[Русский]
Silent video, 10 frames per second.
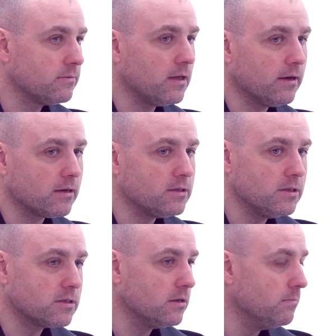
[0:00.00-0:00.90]
для
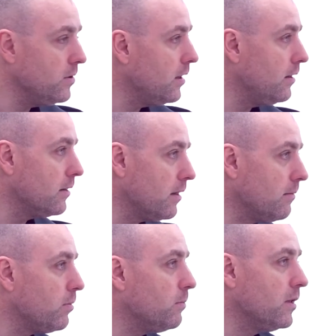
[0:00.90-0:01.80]
Российской империи на
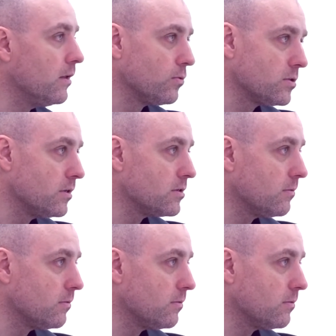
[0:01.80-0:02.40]
победоносное